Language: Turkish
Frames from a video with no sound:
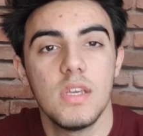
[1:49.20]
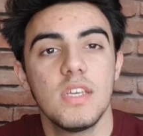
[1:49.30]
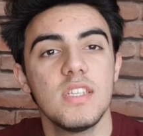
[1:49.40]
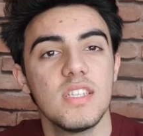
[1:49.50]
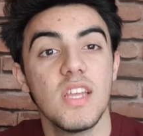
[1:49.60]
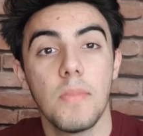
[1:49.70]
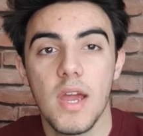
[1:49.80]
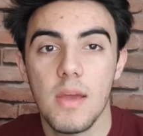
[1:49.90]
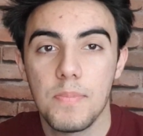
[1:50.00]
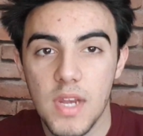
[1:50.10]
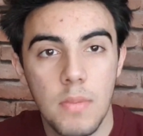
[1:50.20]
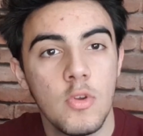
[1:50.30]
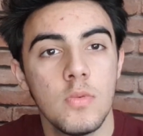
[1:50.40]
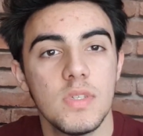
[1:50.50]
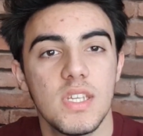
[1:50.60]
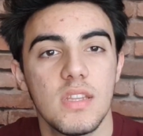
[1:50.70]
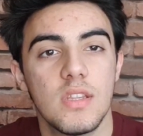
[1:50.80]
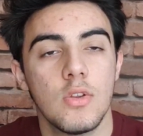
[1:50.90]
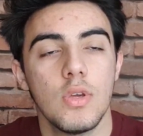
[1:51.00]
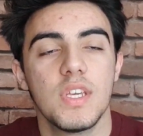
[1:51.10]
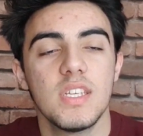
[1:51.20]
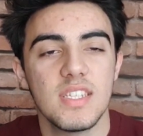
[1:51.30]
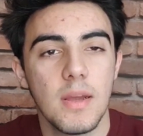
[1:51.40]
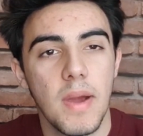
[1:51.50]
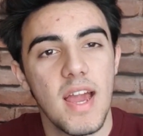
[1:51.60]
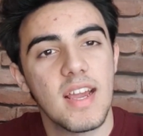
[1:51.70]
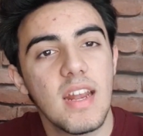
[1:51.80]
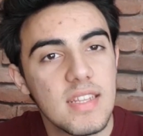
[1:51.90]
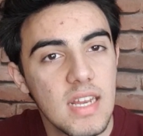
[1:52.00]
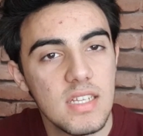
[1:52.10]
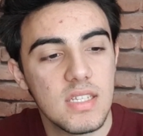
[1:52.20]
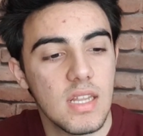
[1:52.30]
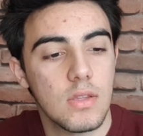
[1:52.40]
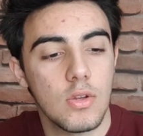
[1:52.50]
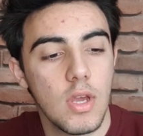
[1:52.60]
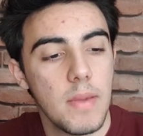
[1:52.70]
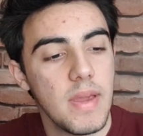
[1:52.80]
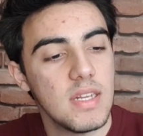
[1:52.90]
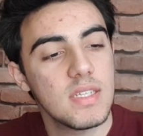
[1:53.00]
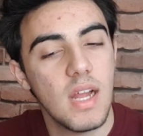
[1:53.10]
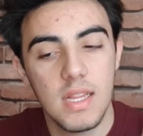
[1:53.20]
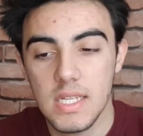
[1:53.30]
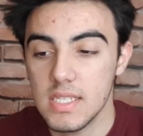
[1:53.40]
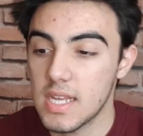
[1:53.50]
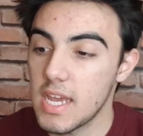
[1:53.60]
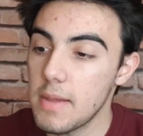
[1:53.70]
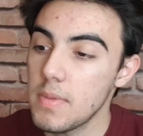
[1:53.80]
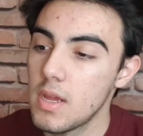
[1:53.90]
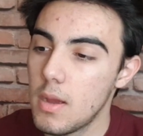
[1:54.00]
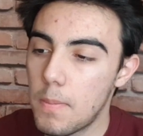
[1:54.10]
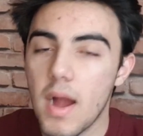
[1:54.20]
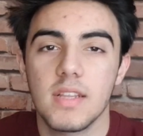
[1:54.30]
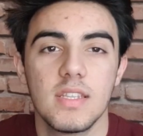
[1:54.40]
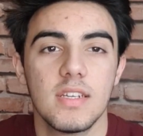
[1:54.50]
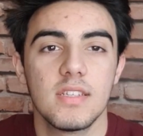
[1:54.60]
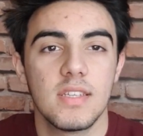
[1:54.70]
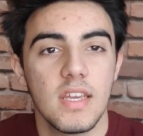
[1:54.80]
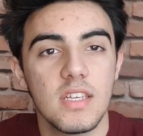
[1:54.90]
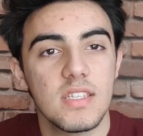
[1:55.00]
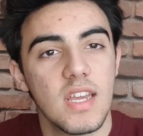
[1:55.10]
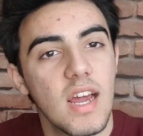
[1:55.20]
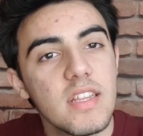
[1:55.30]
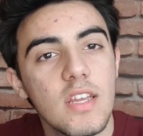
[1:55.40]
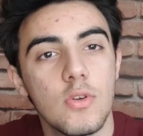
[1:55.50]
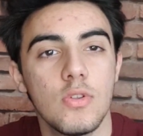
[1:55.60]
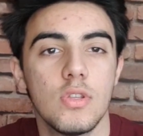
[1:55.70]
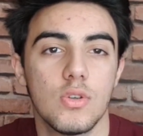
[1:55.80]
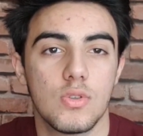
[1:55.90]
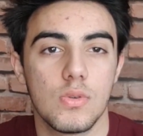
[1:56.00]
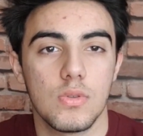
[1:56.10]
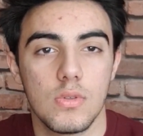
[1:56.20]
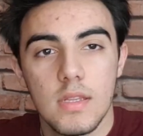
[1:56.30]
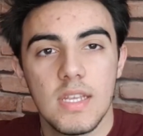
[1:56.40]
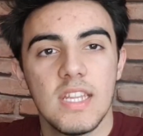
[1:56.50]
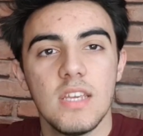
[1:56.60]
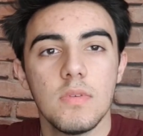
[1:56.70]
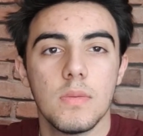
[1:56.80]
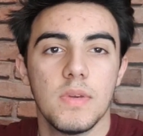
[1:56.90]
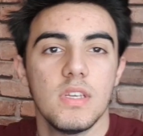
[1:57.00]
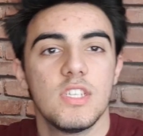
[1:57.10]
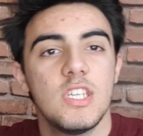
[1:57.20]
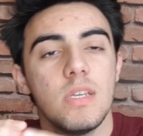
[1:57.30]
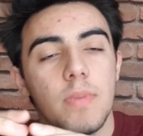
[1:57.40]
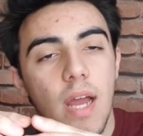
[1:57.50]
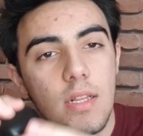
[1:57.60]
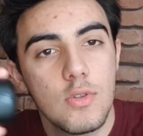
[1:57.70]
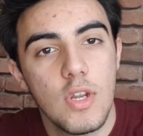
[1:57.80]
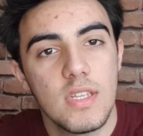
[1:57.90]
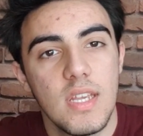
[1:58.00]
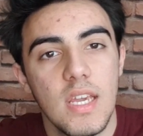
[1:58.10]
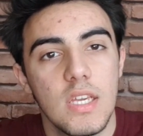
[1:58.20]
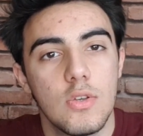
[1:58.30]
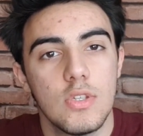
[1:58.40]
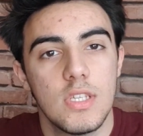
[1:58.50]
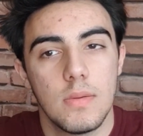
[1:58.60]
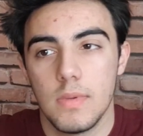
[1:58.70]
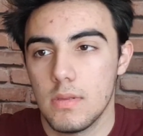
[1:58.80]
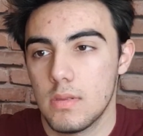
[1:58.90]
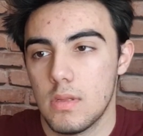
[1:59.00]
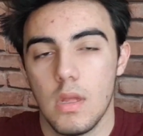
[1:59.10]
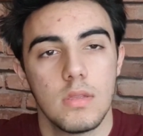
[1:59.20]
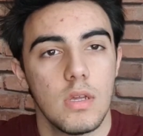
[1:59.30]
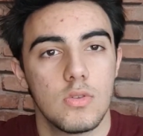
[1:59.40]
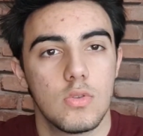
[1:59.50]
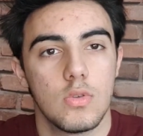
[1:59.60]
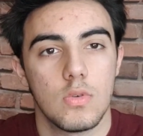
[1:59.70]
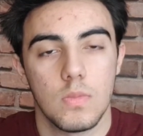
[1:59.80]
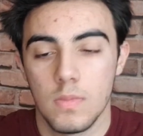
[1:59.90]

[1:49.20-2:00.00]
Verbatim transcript: İkisi de bayağı premium hissettiriyor. İkisi de bayağı kaliteli hissettiriyor. Hem elinize aldığınızda hem baktığınızda ikisi de kaliteli ürün diyorsunuz. Dediğim gibi JBL Tune T220 lan ters tutuyorum.